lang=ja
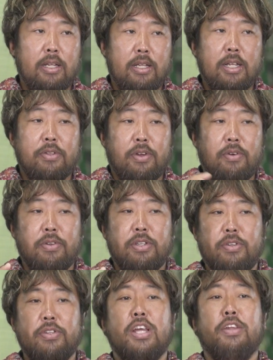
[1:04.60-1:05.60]
でそれを
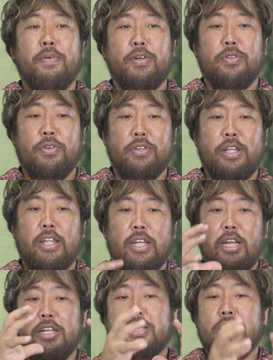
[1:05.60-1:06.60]
ちょっとなるべくそのただ
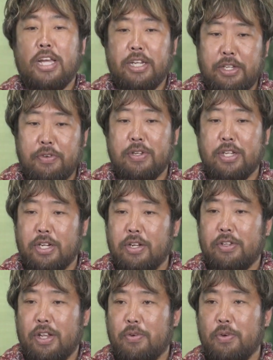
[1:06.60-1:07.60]
やりなさいっていうわけじゃ
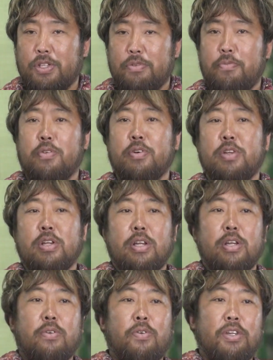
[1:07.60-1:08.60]
なくてこっちも
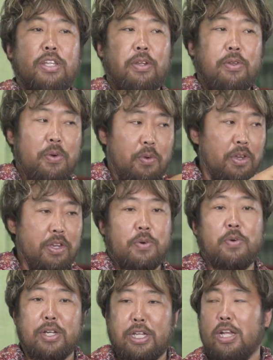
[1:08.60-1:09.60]
こういったところに
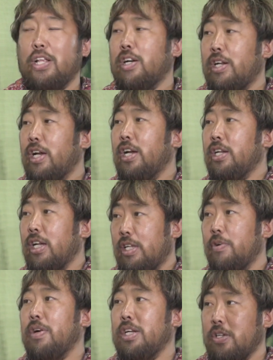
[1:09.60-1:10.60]
効果的だからやっ
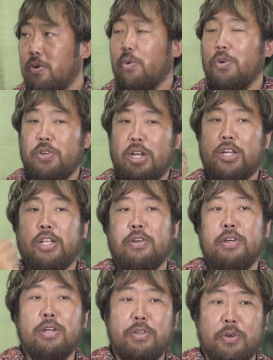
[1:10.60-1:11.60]
た方がいいよこういうやり方
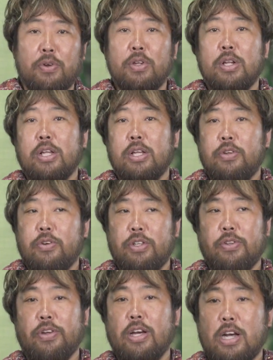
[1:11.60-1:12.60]
をやるとより
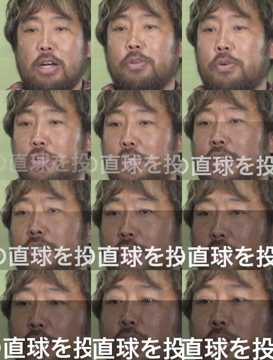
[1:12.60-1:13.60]
それが獲得しやす
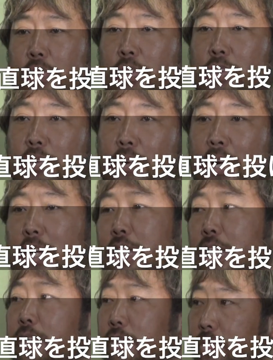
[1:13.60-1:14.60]
いよっていうのをより分かり
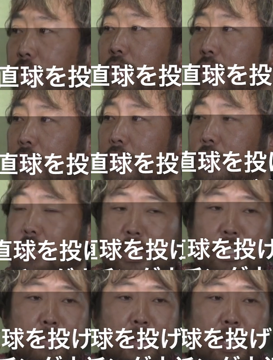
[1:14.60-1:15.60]
やすく
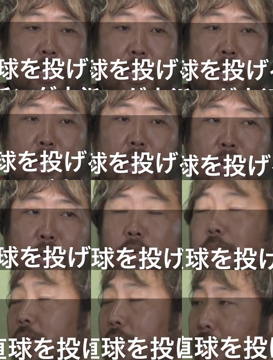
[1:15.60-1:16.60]
説明できたらなとは
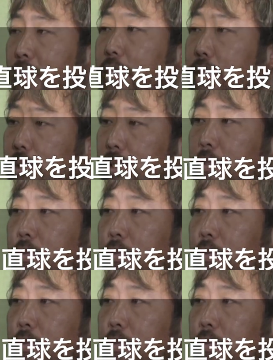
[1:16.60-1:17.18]
思ってます。